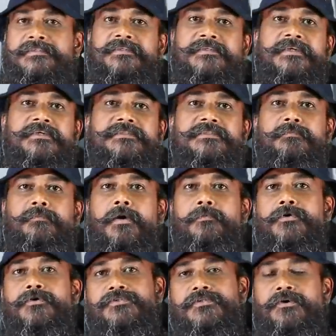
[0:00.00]
আছে যে
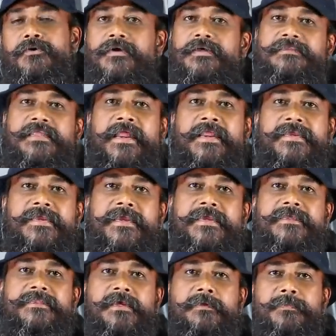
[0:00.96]
জিম্বাবুয়ে শ্রীলঙ্কা তারাই
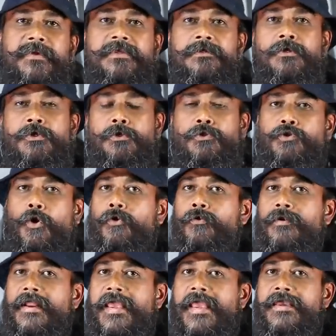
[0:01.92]
এগিয়ে থাকবে
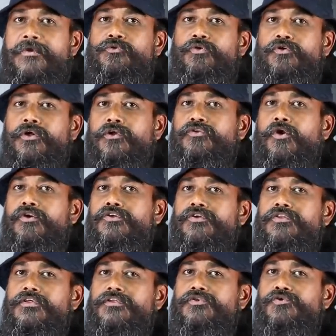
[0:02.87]
ধরুন এই দুটো দল
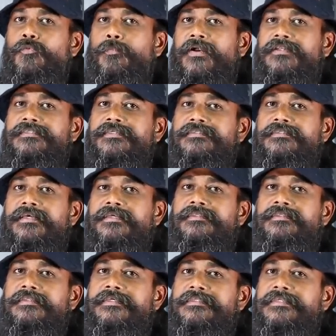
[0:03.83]
যদি সুপার সিক্সের
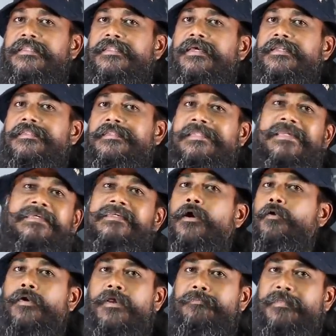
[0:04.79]
নিজেদের তিনটা
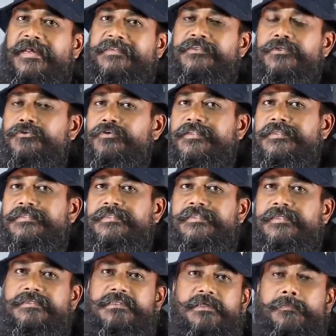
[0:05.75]
করে ম্যাচে যদি
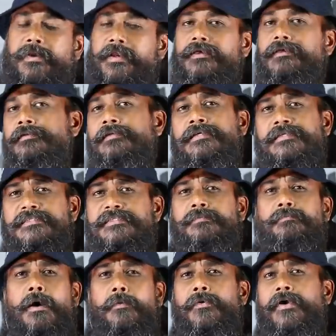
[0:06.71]
জিতে যেতে পারে
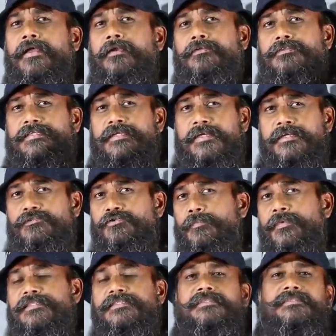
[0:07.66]
জিম্বাবুয়ের হচ্ছে গিয়ে
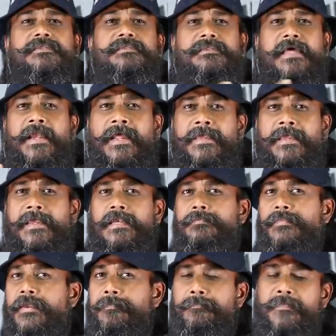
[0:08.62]
সুপার সিক্সে তারা
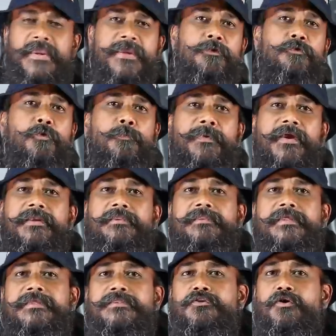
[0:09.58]
খেলবে বি গ্রুপের
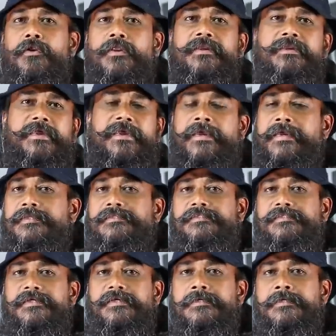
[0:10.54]
তিন দলের
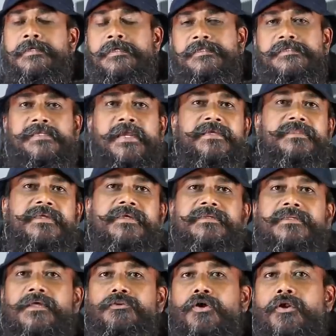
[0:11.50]
এগেনস্টে সেই
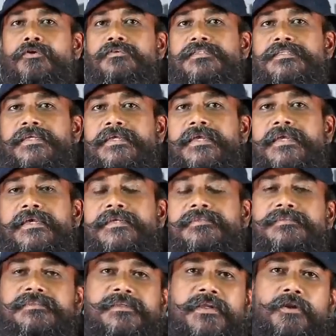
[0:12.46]
তিনটা দল হচ্ছে গিয়ে
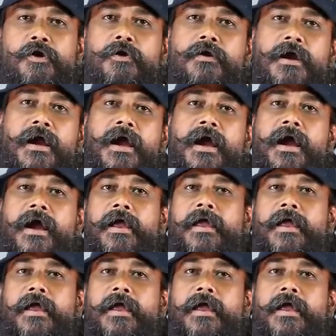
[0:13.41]
শ্রীলঙ্কা